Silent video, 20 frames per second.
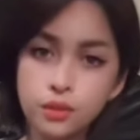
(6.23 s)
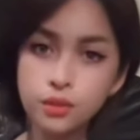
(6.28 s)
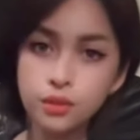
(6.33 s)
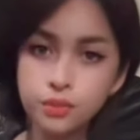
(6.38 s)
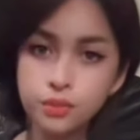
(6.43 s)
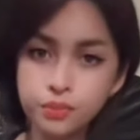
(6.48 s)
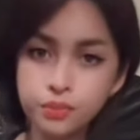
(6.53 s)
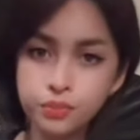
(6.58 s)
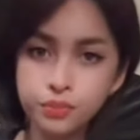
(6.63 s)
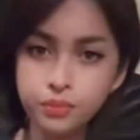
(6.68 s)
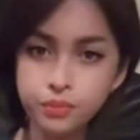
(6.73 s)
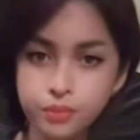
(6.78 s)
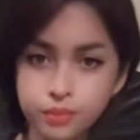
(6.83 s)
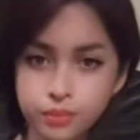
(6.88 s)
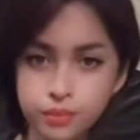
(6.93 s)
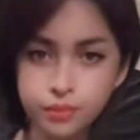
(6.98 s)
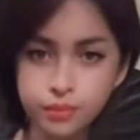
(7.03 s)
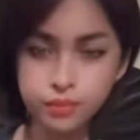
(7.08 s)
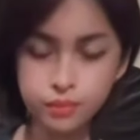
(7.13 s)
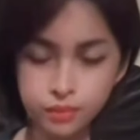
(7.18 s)
diparingi seger
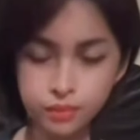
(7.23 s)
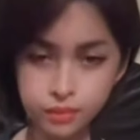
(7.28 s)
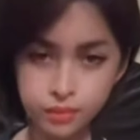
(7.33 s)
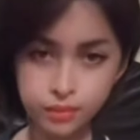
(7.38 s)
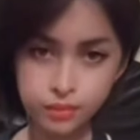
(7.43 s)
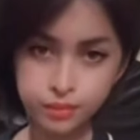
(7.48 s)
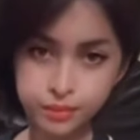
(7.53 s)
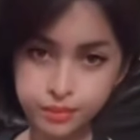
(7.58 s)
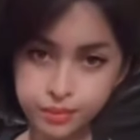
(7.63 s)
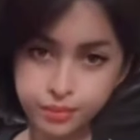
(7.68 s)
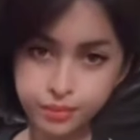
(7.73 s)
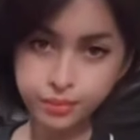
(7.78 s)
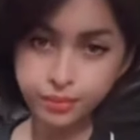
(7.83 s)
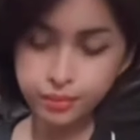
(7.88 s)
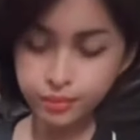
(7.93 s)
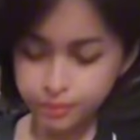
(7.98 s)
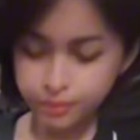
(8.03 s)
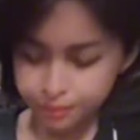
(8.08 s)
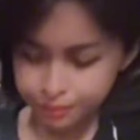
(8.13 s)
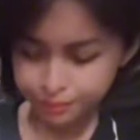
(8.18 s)
waras lanti
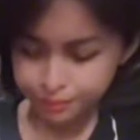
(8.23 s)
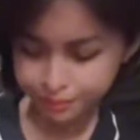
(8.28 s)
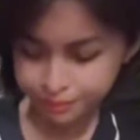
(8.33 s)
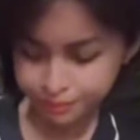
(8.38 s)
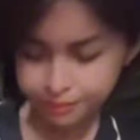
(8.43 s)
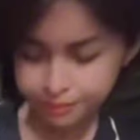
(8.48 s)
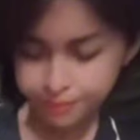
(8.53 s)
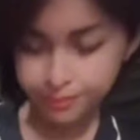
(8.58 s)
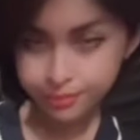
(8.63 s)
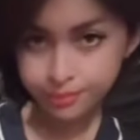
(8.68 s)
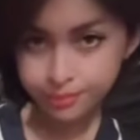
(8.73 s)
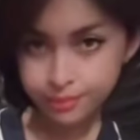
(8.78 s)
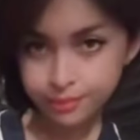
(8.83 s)
lancar ini.